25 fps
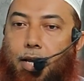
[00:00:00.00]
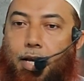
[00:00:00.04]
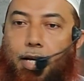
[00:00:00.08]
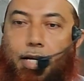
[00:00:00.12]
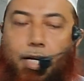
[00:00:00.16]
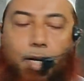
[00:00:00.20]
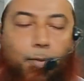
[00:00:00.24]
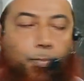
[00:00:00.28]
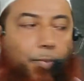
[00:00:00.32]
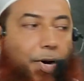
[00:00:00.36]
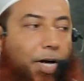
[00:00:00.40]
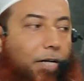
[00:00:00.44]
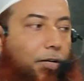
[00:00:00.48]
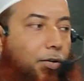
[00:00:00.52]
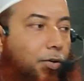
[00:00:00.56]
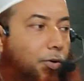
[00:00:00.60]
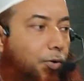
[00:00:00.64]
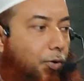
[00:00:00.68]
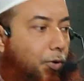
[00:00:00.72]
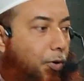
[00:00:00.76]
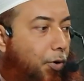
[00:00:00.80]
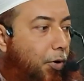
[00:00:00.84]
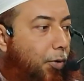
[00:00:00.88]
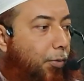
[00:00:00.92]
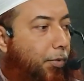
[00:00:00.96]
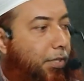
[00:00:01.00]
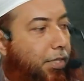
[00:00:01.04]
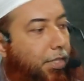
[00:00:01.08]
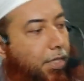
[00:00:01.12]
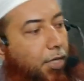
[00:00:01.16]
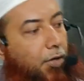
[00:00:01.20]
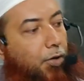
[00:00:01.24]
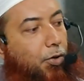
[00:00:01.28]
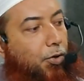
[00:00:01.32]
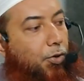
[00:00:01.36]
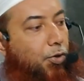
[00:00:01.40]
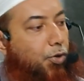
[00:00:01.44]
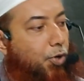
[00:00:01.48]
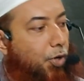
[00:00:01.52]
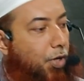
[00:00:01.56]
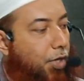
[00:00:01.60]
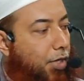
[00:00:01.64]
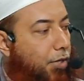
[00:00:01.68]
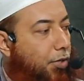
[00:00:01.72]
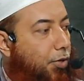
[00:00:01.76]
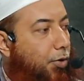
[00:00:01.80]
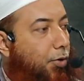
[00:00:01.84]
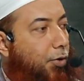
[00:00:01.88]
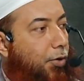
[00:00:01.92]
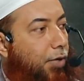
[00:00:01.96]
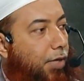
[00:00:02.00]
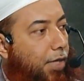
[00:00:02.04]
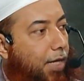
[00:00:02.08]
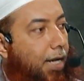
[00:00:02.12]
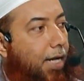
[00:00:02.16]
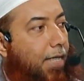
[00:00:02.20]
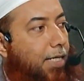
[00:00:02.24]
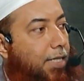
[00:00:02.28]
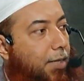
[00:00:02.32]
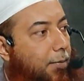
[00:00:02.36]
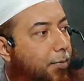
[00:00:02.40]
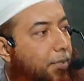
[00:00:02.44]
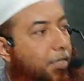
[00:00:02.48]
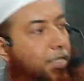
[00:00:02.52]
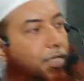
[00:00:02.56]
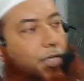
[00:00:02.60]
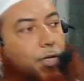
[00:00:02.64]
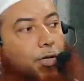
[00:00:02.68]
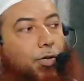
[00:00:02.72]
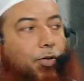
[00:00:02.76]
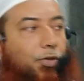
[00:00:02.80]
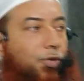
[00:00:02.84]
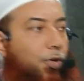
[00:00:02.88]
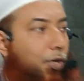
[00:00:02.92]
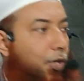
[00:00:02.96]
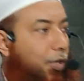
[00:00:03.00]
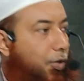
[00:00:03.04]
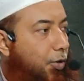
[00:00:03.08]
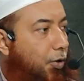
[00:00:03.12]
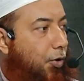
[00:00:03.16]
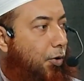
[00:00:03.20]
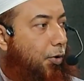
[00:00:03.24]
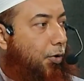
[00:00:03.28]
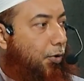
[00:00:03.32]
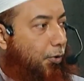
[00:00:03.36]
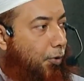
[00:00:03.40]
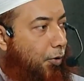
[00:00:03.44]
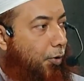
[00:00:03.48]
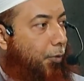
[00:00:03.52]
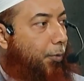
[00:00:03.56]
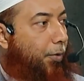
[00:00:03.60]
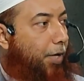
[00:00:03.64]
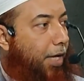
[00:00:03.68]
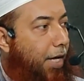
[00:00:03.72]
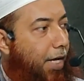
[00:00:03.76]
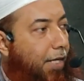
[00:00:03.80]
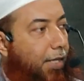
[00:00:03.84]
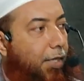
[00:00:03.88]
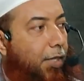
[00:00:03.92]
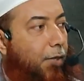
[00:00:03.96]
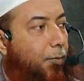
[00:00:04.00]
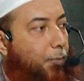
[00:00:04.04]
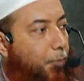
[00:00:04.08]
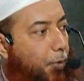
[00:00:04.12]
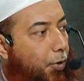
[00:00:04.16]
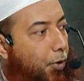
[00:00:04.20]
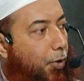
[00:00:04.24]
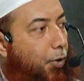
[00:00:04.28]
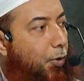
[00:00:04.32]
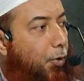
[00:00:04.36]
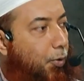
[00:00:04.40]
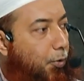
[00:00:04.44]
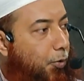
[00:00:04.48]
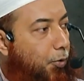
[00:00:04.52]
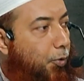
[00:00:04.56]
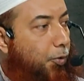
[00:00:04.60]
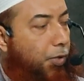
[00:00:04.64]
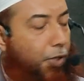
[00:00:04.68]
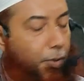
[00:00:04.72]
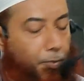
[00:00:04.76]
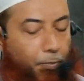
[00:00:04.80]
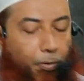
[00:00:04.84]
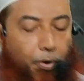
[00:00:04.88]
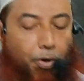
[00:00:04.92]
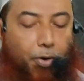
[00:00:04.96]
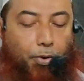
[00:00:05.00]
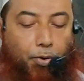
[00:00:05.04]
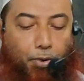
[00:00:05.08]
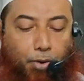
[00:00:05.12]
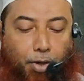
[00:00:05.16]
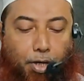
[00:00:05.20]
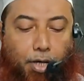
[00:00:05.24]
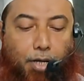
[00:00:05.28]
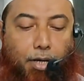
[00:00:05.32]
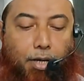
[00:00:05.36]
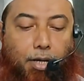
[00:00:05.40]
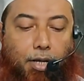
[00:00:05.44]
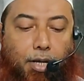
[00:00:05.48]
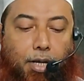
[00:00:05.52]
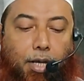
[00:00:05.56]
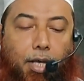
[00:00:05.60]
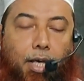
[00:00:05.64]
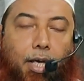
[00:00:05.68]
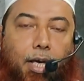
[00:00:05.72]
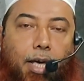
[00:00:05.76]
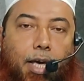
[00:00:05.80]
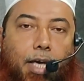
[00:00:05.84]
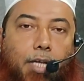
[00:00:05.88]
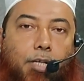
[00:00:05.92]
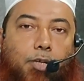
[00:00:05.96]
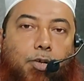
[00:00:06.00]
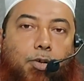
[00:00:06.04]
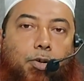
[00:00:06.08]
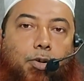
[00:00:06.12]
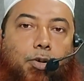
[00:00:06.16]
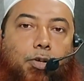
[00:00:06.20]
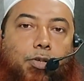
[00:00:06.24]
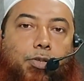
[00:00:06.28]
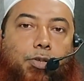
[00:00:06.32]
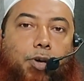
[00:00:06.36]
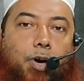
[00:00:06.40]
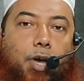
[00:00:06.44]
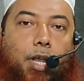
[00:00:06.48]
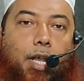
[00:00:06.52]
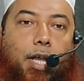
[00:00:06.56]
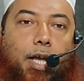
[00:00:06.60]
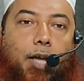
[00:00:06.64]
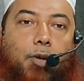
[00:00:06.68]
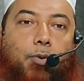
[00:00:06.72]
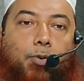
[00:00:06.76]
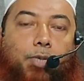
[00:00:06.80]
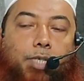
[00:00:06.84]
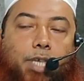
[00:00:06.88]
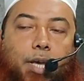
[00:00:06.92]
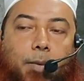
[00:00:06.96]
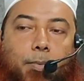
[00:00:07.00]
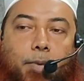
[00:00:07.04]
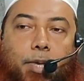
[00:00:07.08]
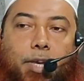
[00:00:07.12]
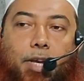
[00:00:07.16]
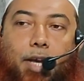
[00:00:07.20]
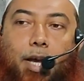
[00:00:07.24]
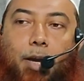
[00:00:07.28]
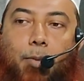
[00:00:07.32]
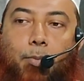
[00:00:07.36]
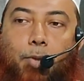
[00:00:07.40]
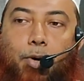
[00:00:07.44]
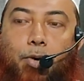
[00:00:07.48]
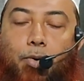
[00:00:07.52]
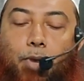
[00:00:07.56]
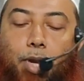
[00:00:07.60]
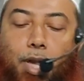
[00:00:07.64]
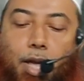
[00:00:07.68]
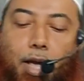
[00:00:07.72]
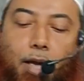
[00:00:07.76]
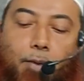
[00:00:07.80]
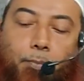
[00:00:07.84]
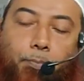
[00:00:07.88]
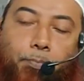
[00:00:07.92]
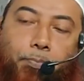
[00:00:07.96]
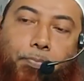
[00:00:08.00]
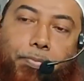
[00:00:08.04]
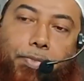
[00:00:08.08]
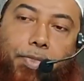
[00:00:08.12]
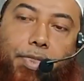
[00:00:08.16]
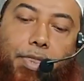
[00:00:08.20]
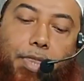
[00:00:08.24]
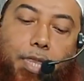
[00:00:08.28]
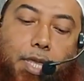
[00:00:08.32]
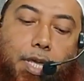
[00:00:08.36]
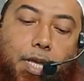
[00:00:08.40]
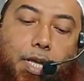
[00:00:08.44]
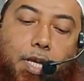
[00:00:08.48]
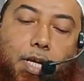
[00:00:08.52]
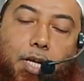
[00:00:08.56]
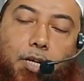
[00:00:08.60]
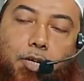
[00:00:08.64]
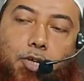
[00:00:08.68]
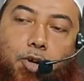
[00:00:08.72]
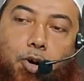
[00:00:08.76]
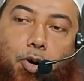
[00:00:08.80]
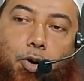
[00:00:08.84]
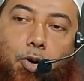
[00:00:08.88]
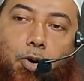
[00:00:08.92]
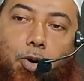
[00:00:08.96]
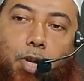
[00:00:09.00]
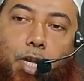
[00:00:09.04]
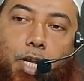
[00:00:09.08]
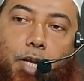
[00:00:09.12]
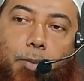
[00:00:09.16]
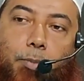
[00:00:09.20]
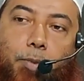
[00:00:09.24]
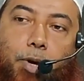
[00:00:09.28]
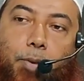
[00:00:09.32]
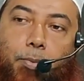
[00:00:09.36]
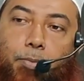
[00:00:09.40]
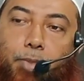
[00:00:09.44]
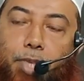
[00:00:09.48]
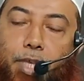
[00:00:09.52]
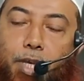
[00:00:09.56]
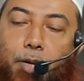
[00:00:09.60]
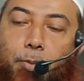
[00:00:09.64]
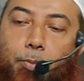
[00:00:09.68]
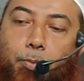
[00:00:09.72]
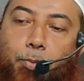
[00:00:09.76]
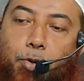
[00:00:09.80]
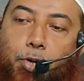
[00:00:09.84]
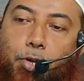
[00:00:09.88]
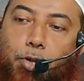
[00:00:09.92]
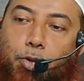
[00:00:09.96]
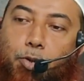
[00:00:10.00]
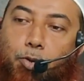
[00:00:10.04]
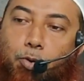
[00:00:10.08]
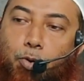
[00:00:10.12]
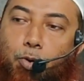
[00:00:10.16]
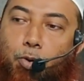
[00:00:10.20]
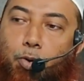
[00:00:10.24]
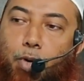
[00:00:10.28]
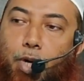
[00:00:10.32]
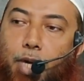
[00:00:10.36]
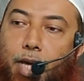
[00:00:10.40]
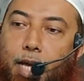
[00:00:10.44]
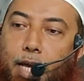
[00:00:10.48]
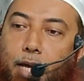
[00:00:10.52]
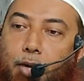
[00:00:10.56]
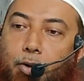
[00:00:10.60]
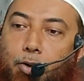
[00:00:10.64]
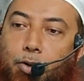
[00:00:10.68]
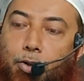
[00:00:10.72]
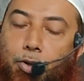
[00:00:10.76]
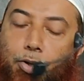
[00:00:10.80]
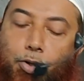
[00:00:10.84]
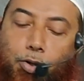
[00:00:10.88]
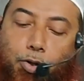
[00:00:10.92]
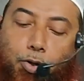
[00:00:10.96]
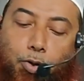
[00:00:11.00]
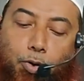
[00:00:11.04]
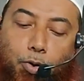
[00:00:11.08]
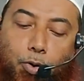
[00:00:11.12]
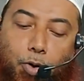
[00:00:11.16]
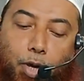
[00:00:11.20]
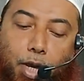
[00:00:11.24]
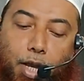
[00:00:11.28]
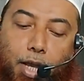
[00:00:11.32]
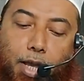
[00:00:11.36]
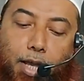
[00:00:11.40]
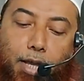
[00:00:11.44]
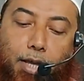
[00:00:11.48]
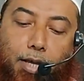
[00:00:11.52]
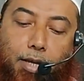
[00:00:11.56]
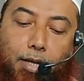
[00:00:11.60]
এটার পার্থক্য হবে যেই অঞ্চলে যখন দেখা যাবে সেই অঞ্চলে তখন করবে একদিন পরে হোক দুই দিন পরে হোক এই জন্য সালে আল হুসাইমিন রাহিমাহুল্লাহ তিনি সকল ইমামদের মতগুলোকে একত্রিত করে